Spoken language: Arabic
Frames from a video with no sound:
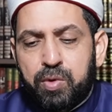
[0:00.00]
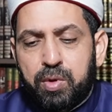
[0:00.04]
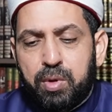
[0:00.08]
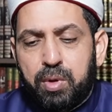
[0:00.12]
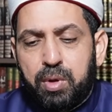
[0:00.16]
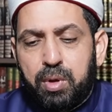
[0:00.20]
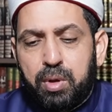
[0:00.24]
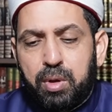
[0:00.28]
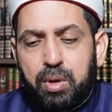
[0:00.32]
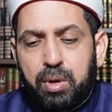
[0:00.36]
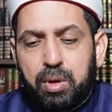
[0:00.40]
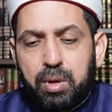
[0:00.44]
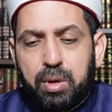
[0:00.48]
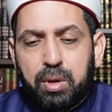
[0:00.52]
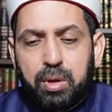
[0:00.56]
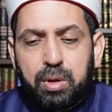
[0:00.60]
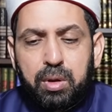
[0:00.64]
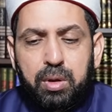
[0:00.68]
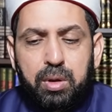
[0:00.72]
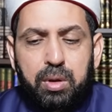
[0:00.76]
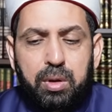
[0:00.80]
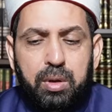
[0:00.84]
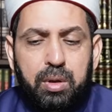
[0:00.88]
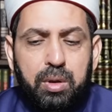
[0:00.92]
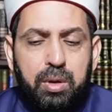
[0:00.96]

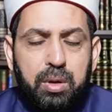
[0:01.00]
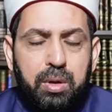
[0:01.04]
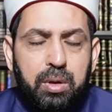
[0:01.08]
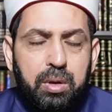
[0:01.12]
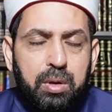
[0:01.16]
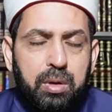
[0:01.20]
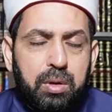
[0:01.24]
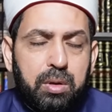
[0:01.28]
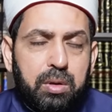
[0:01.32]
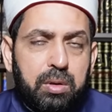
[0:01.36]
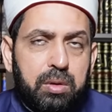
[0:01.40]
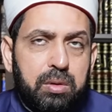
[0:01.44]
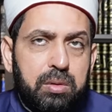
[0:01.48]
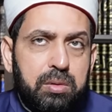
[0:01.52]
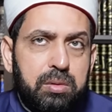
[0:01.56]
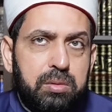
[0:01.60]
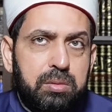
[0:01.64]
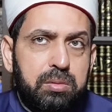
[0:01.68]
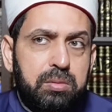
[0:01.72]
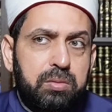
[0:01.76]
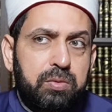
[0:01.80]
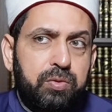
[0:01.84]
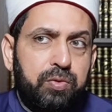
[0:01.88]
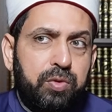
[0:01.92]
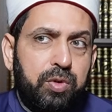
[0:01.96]
آه،
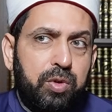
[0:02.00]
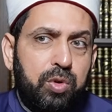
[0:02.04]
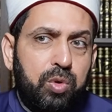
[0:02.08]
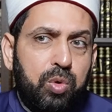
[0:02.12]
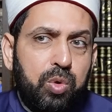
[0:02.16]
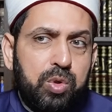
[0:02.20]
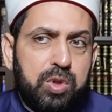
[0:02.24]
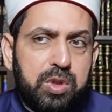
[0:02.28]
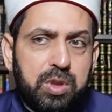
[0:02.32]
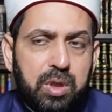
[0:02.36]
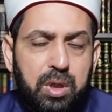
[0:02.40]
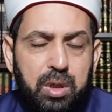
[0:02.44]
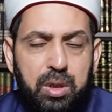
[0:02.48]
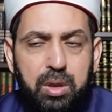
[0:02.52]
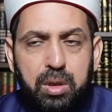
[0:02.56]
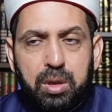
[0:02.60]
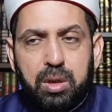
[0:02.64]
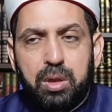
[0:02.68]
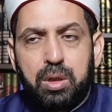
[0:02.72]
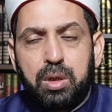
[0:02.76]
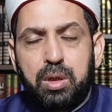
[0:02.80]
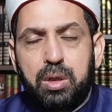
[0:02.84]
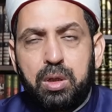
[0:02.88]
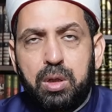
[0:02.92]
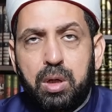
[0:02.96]
في الجزء
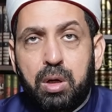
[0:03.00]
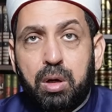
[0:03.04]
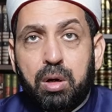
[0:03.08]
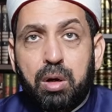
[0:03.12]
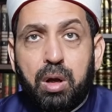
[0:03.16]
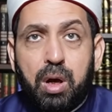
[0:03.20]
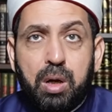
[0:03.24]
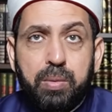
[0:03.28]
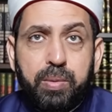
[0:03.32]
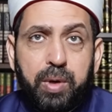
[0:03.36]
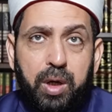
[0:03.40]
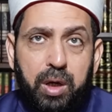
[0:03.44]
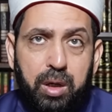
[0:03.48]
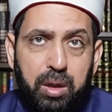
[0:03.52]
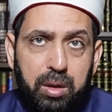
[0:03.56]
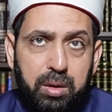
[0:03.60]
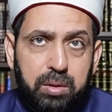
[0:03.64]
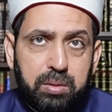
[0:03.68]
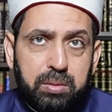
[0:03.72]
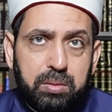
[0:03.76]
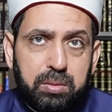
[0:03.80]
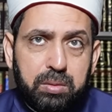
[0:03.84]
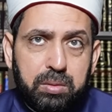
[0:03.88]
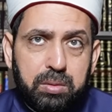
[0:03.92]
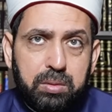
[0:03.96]
الرابع
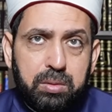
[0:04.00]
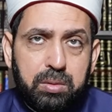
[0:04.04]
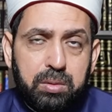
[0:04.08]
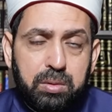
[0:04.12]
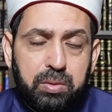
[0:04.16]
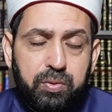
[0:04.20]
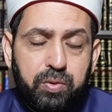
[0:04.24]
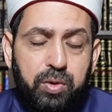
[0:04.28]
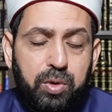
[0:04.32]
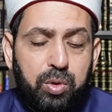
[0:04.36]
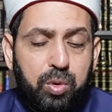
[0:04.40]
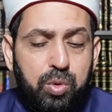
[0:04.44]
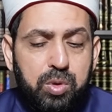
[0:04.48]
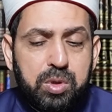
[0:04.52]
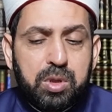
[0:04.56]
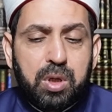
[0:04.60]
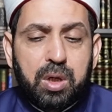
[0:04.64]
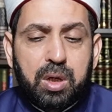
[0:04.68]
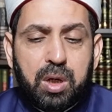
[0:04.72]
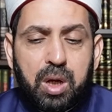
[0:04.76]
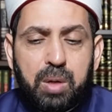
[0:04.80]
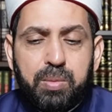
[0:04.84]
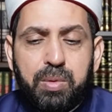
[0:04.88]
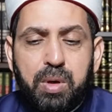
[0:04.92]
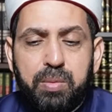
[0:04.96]
في الجزء
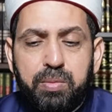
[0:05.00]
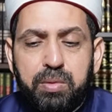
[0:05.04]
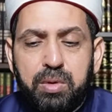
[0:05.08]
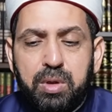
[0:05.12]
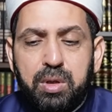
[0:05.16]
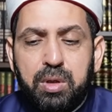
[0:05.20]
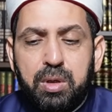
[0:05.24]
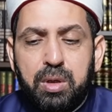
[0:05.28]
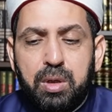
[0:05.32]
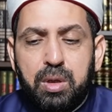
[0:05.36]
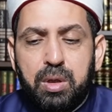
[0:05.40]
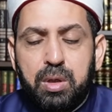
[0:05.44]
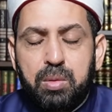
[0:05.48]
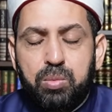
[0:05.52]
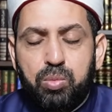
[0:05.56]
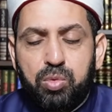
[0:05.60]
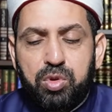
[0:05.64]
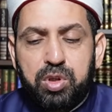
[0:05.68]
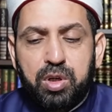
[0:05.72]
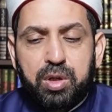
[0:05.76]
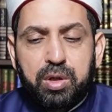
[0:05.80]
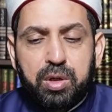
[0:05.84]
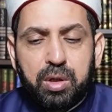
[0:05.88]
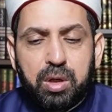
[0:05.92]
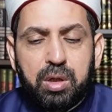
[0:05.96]
الرابع من
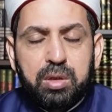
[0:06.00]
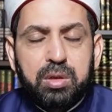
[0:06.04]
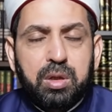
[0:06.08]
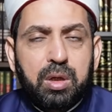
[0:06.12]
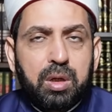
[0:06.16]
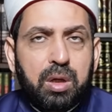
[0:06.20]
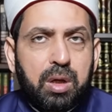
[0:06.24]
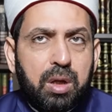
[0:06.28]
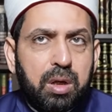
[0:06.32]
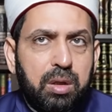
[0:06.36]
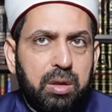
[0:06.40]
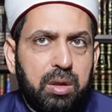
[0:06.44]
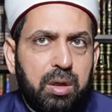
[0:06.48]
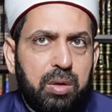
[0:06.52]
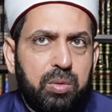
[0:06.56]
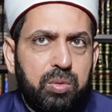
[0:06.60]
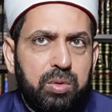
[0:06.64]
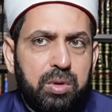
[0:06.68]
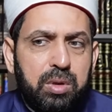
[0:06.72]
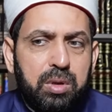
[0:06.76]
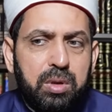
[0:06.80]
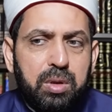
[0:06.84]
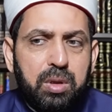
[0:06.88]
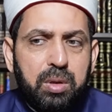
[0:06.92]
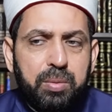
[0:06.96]
مذكرات
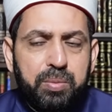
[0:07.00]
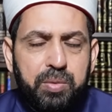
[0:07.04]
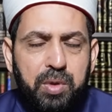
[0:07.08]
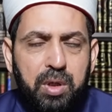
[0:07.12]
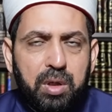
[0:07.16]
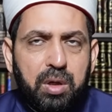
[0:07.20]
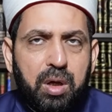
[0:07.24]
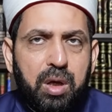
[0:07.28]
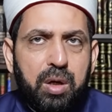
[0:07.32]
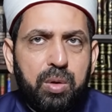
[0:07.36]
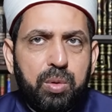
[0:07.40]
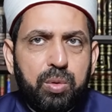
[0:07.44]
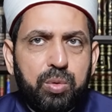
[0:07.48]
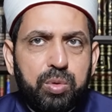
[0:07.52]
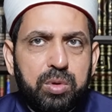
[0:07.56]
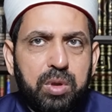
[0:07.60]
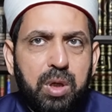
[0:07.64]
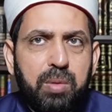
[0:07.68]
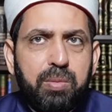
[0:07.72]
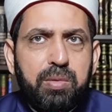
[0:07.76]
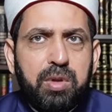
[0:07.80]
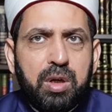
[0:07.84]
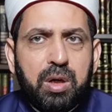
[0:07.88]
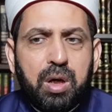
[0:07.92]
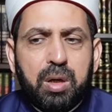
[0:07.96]
القرضاوي ابن القريه
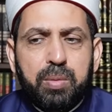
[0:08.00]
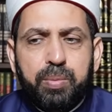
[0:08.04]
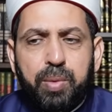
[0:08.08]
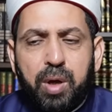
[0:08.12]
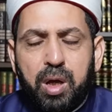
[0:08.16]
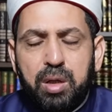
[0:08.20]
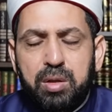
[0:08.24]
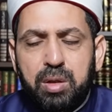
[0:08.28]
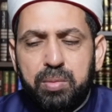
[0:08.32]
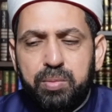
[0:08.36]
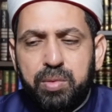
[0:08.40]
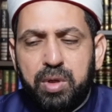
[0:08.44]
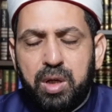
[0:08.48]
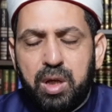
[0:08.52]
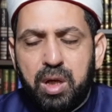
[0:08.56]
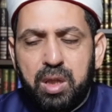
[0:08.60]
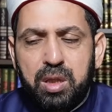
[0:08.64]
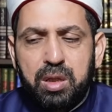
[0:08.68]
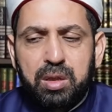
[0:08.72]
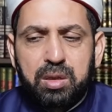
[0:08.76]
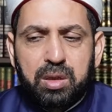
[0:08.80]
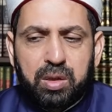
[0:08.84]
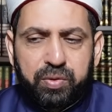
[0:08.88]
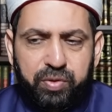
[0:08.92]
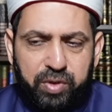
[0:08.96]
والكتاب ذكر بعضا من
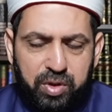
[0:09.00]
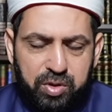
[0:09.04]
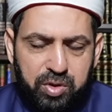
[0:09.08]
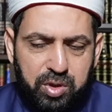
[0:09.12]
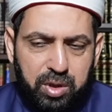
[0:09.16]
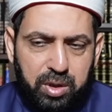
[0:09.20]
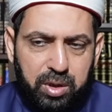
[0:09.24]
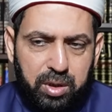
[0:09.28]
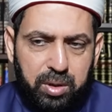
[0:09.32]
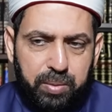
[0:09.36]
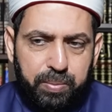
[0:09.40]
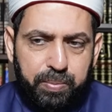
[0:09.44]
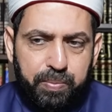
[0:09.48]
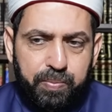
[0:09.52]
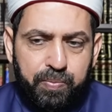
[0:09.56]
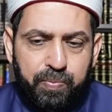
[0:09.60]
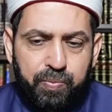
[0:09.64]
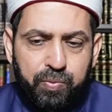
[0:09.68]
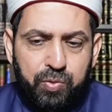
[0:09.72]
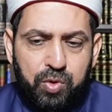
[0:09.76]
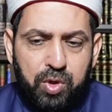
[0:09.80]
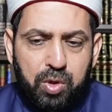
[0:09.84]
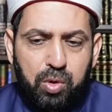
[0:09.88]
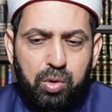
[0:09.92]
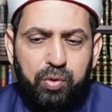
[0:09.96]
هذه التفاصيل
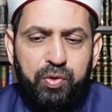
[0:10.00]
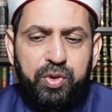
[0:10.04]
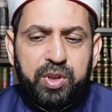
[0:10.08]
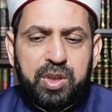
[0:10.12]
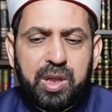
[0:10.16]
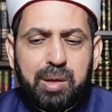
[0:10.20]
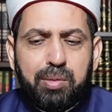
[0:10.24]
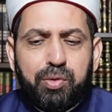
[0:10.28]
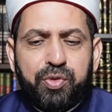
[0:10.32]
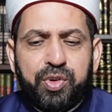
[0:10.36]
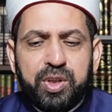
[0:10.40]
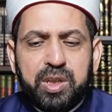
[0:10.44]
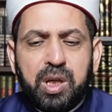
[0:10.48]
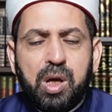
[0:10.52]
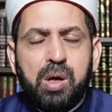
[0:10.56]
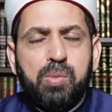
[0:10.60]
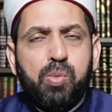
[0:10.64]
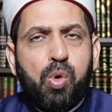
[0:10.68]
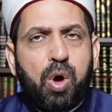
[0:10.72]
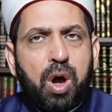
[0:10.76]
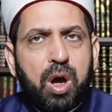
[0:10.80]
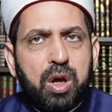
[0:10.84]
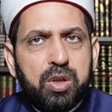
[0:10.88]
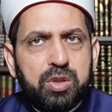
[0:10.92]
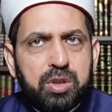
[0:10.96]
وفي كتابه فتاوى
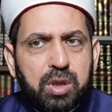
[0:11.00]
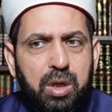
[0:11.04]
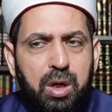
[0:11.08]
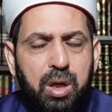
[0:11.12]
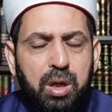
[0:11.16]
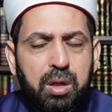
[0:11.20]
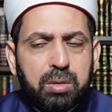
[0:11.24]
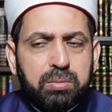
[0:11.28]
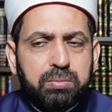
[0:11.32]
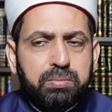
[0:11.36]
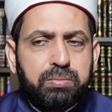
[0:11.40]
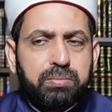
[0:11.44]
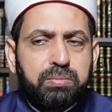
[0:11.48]
معاصرة